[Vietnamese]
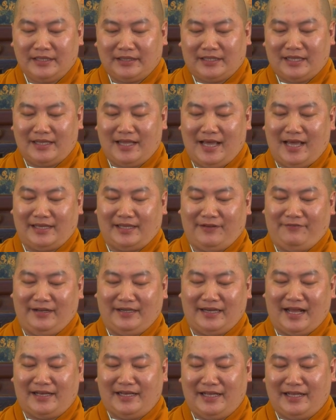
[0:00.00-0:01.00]
Thì về cái
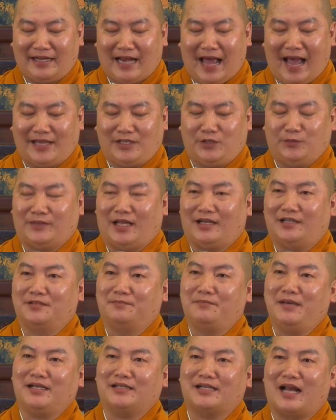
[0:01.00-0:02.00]
vấn đề niên đại, chúng ta
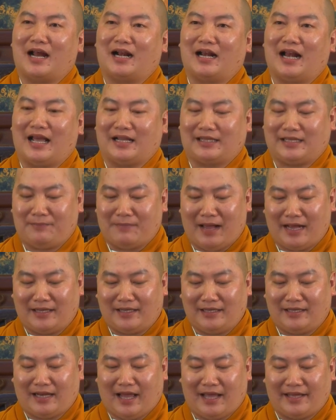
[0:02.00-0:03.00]
được biết rằng là cái bản
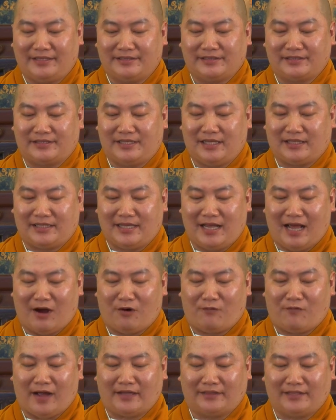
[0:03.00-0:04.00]
kinh này được dịch
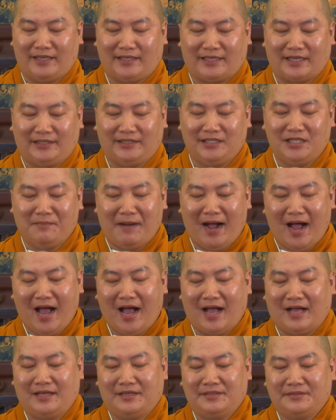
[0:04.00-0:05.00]
vào khoảng thế kỷ thứ
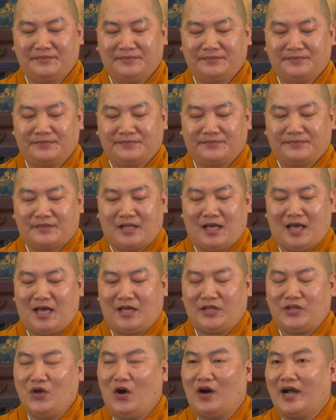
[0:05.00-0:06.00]
ba
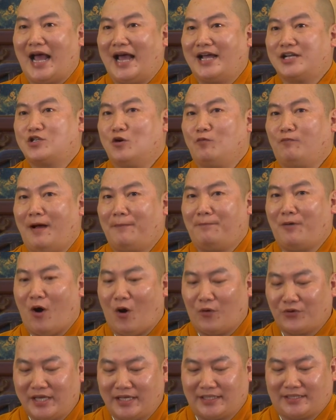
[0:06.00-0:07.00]
do Ngài Trúc Pháp
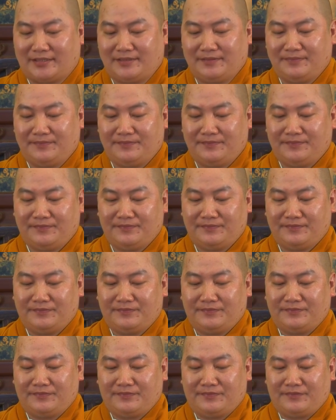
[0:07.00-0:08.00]
Hộ dịch.
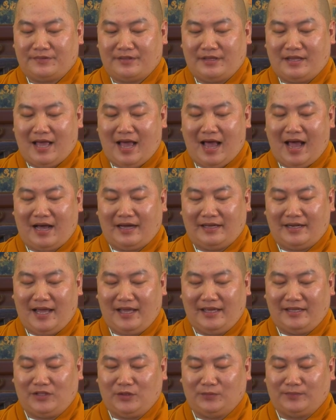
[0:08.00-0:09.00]
Và ở
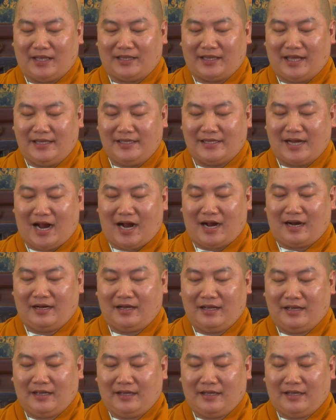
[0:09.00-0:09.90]
đây chúng ta thấy rằng,